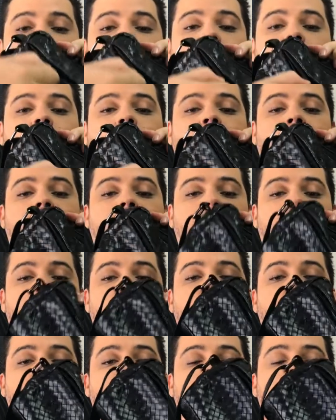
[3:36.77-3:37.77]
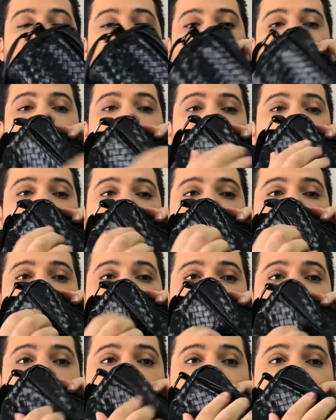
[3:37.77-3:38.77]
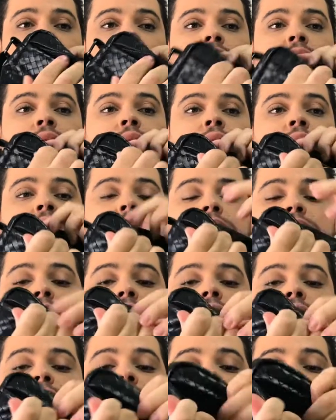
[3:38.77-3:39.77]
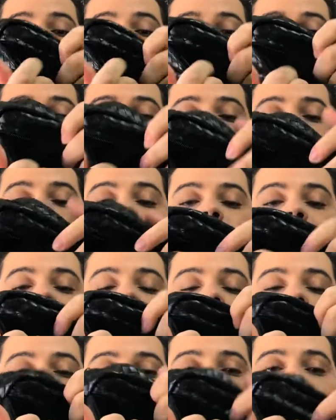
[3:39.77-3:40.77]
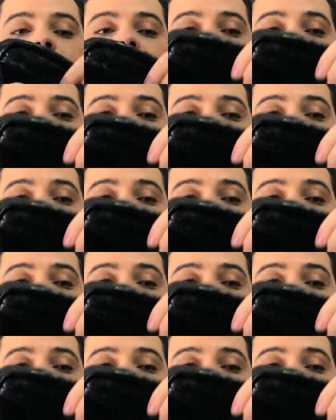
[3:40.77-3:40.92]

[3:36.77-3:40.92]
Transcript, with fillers: aqui, ó, nessa parte. Então aqui a gente